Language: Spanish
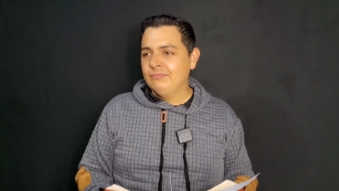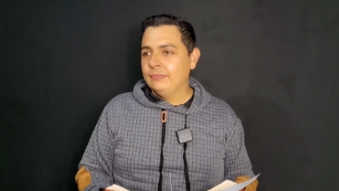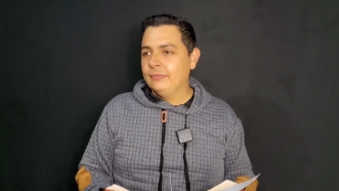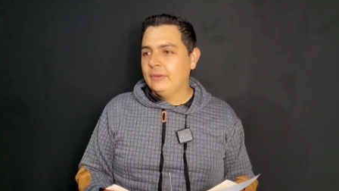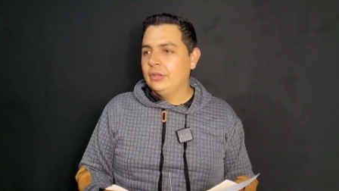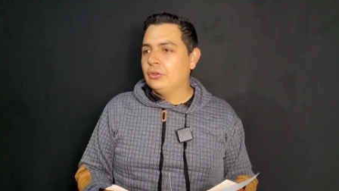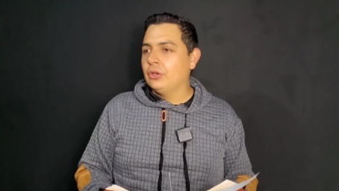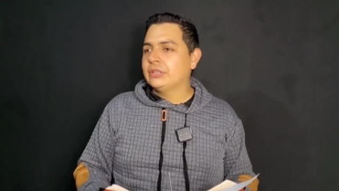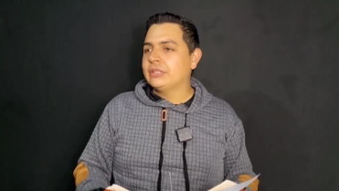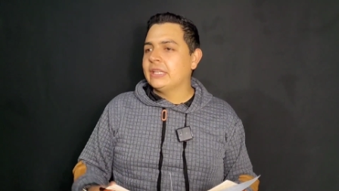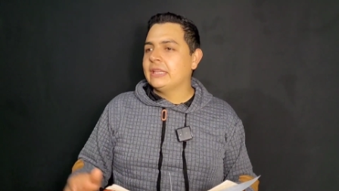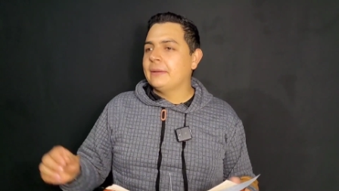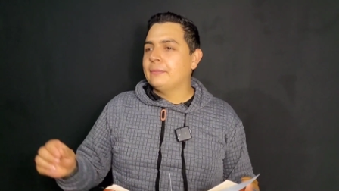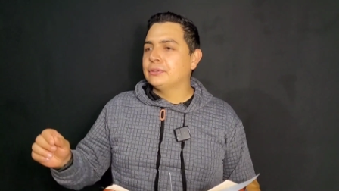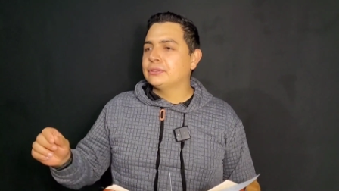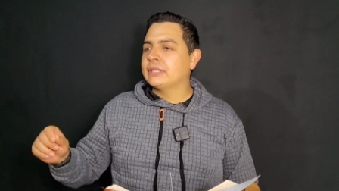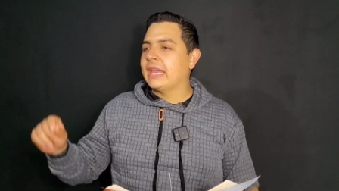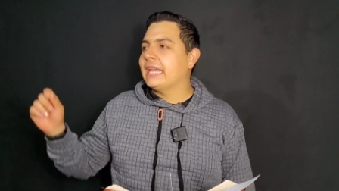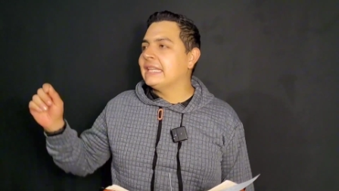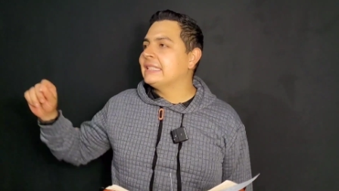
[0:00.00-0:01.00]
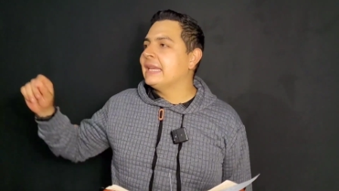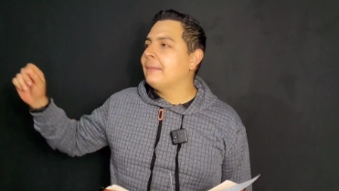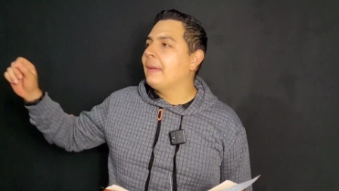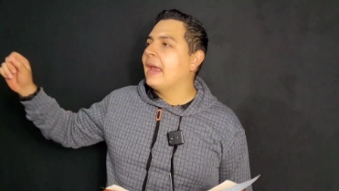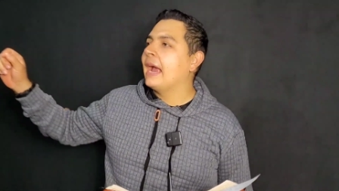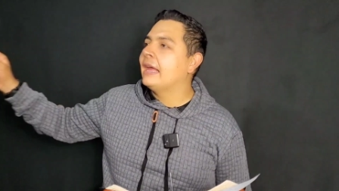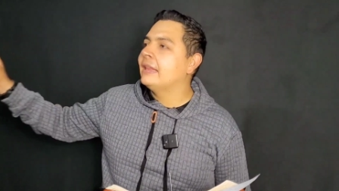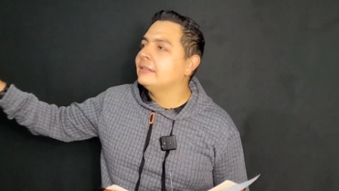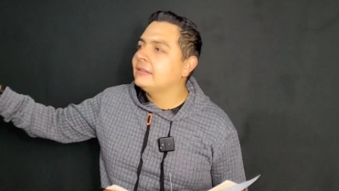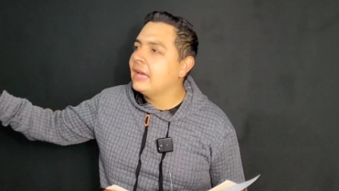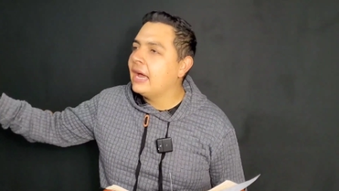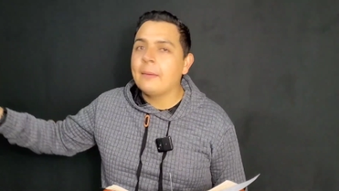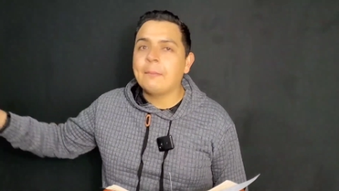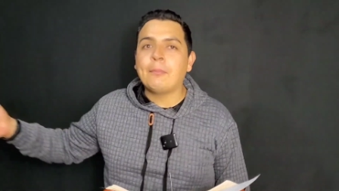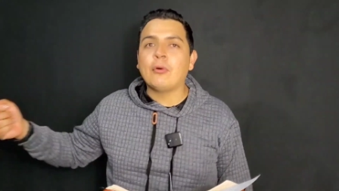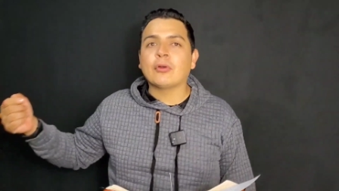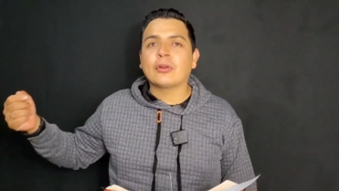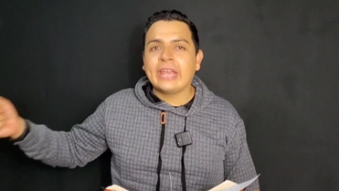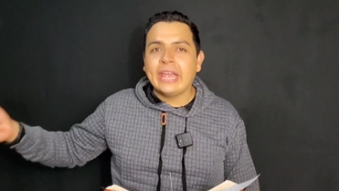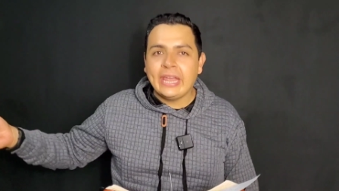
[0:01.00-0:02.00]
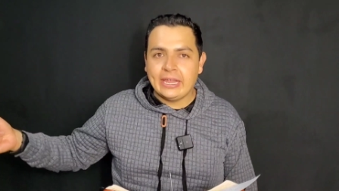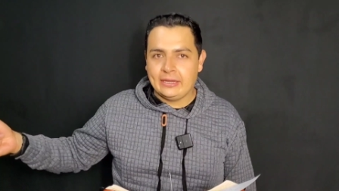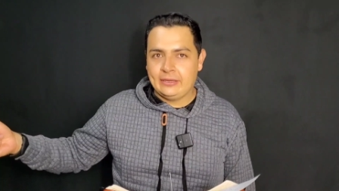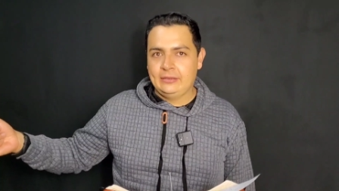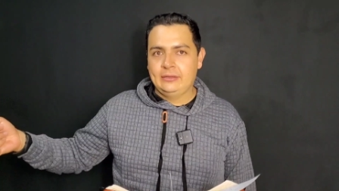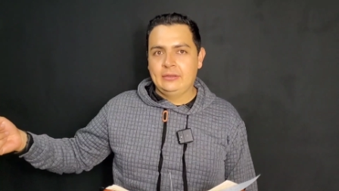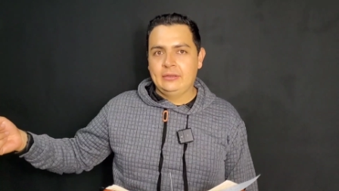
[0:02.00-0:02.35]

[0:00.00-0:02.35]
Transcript: Y no entendemos que es semejante a por qué.